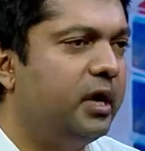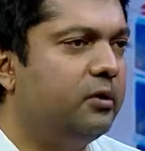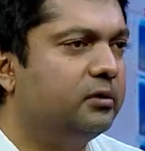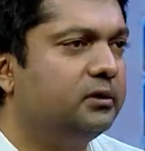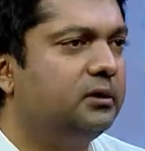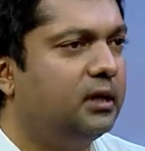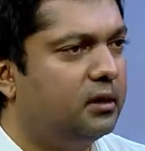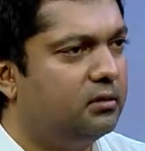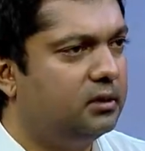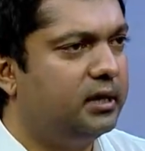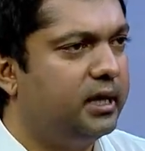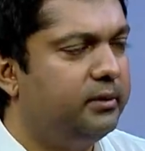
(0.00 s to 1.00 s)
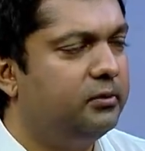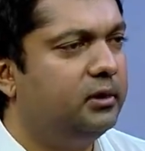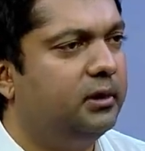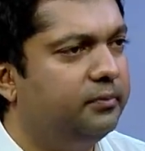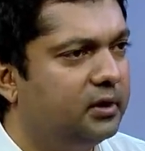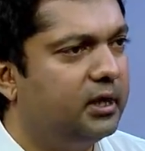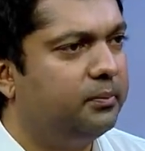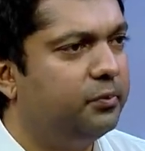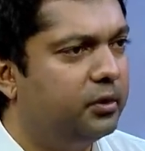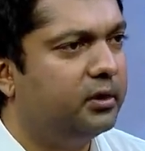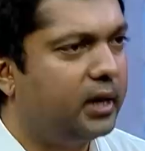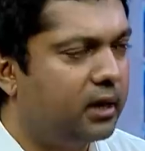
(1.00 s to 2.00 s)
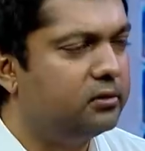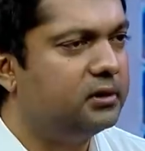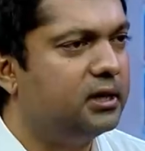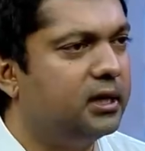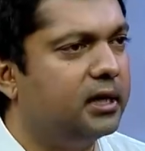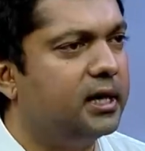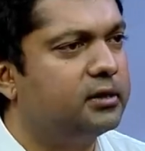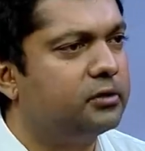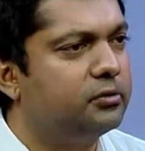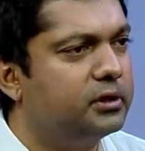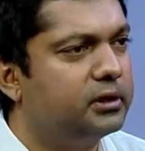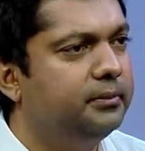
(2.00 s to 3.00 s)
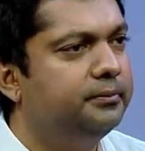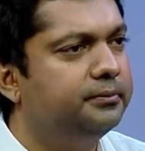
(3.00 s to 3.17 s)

নায়ক তার কথা নাই বললাম তারপর এখন যারা কাজ করছে